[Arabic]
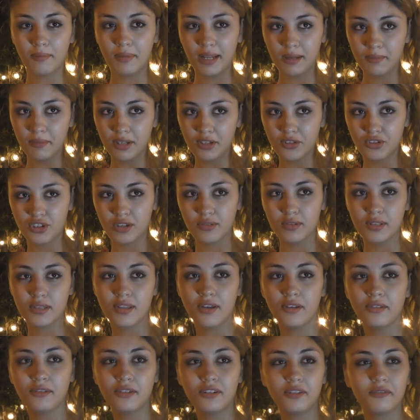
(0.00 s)
بل ما نجيو
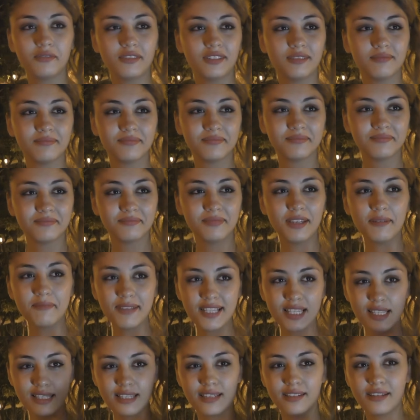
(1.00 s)
سونتر فيو باب
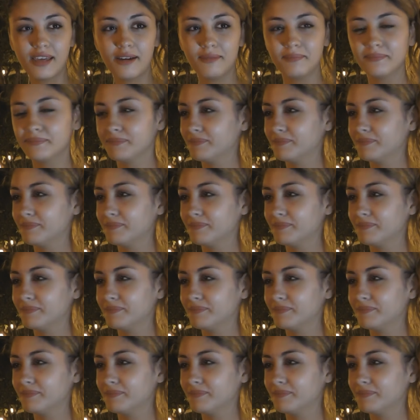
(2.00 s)
الجزيره